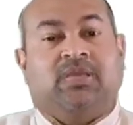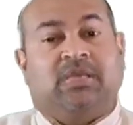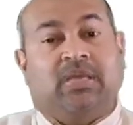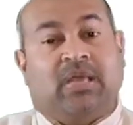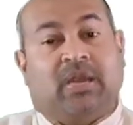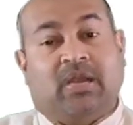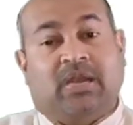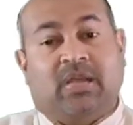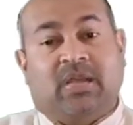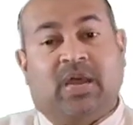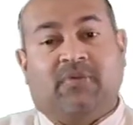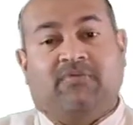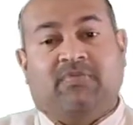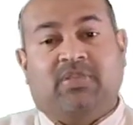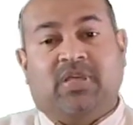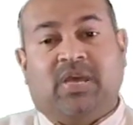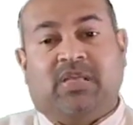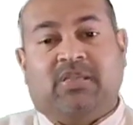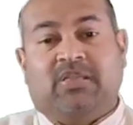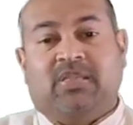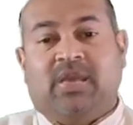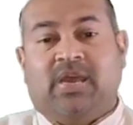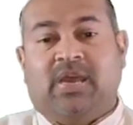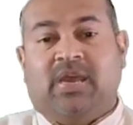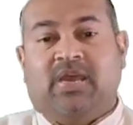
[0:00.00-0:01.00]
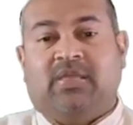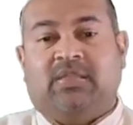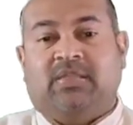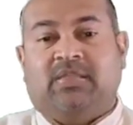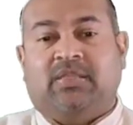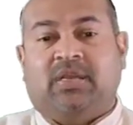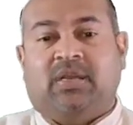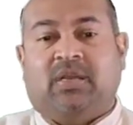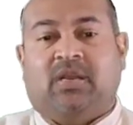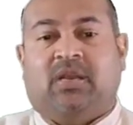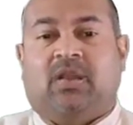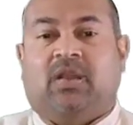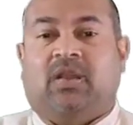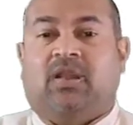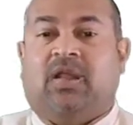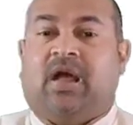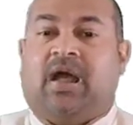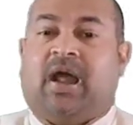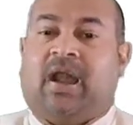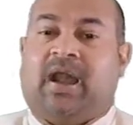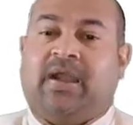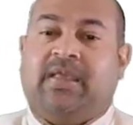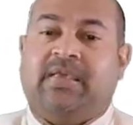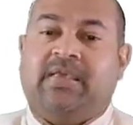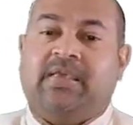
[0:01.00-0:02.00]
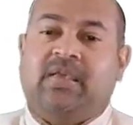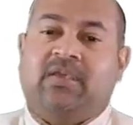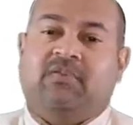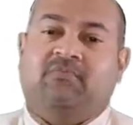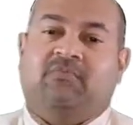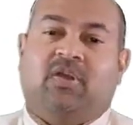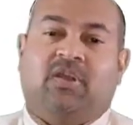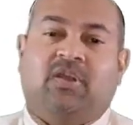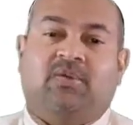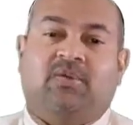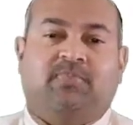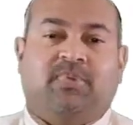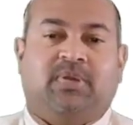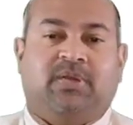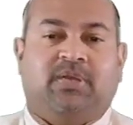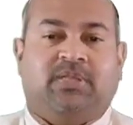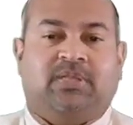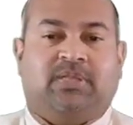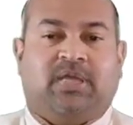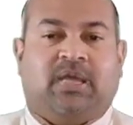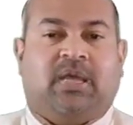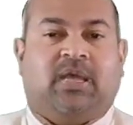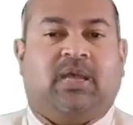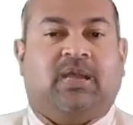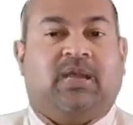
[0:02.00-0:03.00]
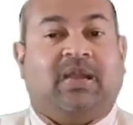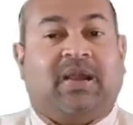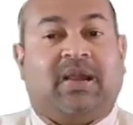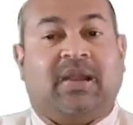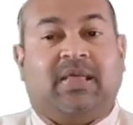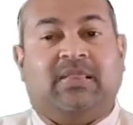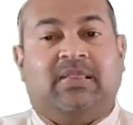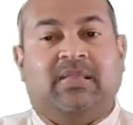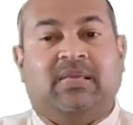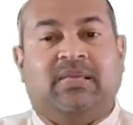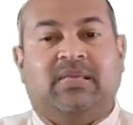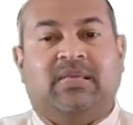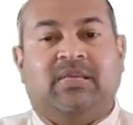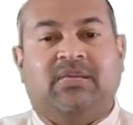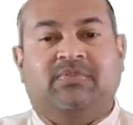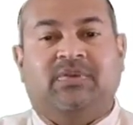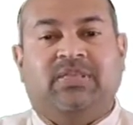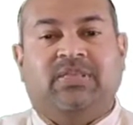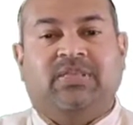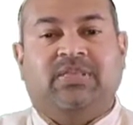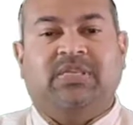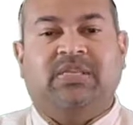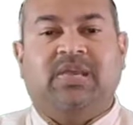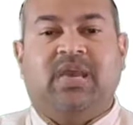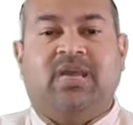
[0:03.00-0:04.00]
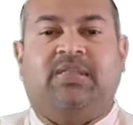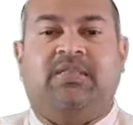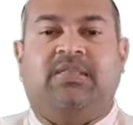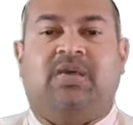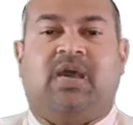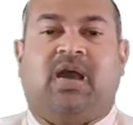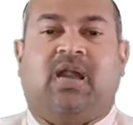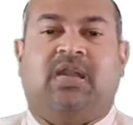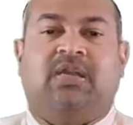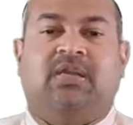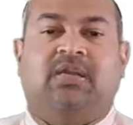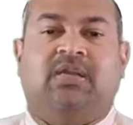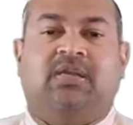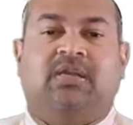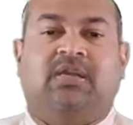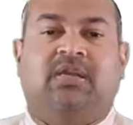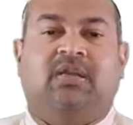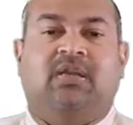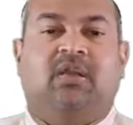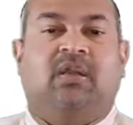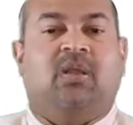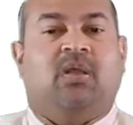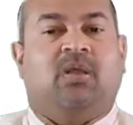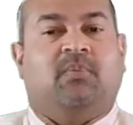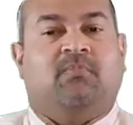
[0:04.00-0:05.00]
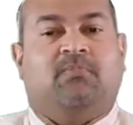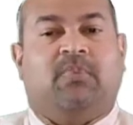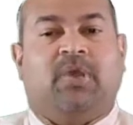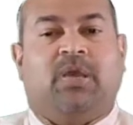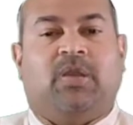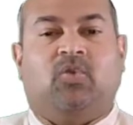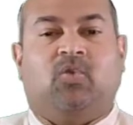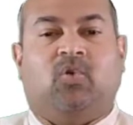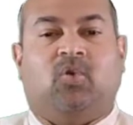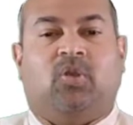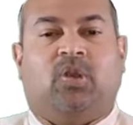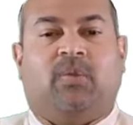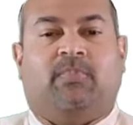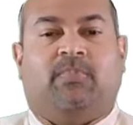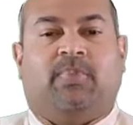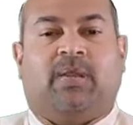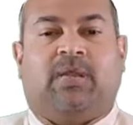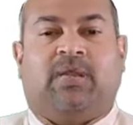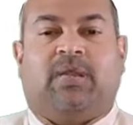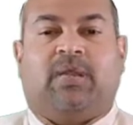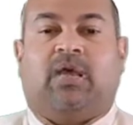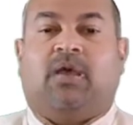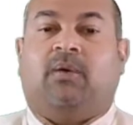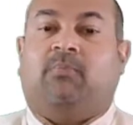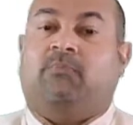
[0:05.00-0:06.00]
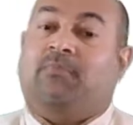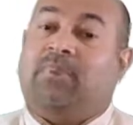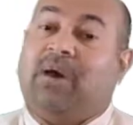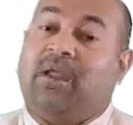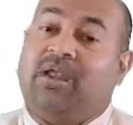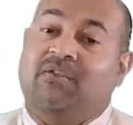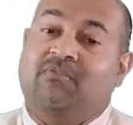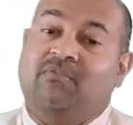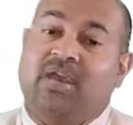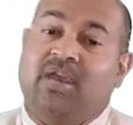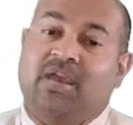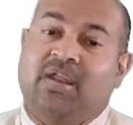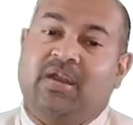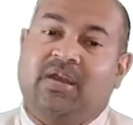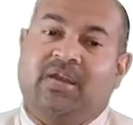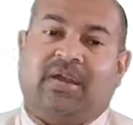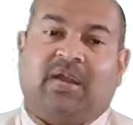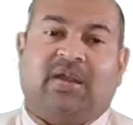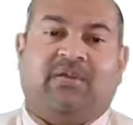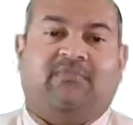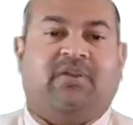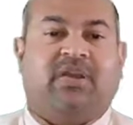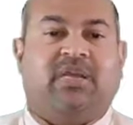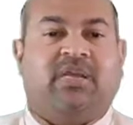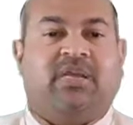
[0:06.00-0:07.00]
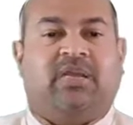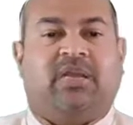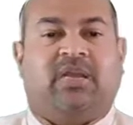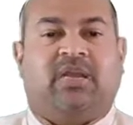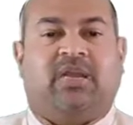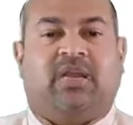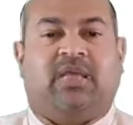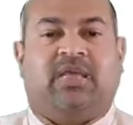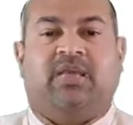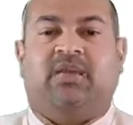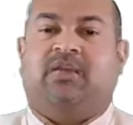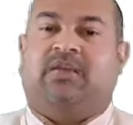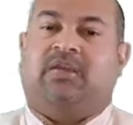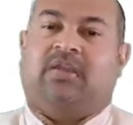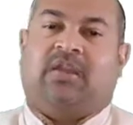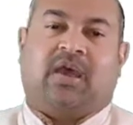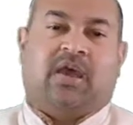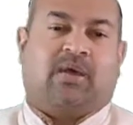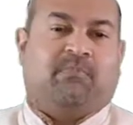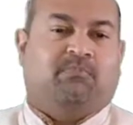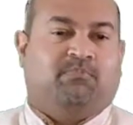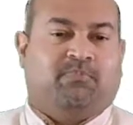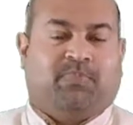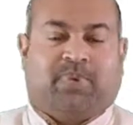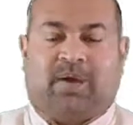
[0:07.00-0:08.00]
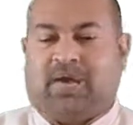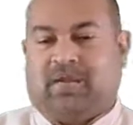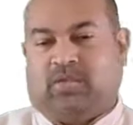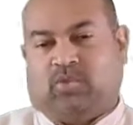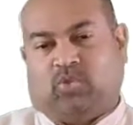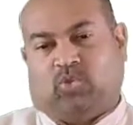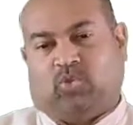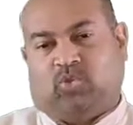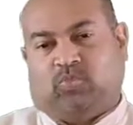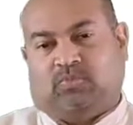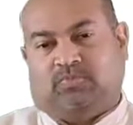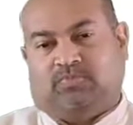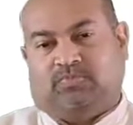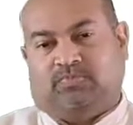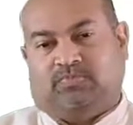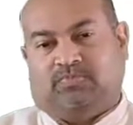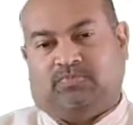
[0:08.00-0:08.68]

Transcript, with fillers: இரண்டாவது அத்தியாயத்தில் அணையை வலுப்படுத்த கடந்த இருபத்தி ஐந்து ஆண்டுகளில் மேற்கொள்ளப்பட்ட பல்வேறு நடவடிக்கைகளை நாம் பார்த்தோம்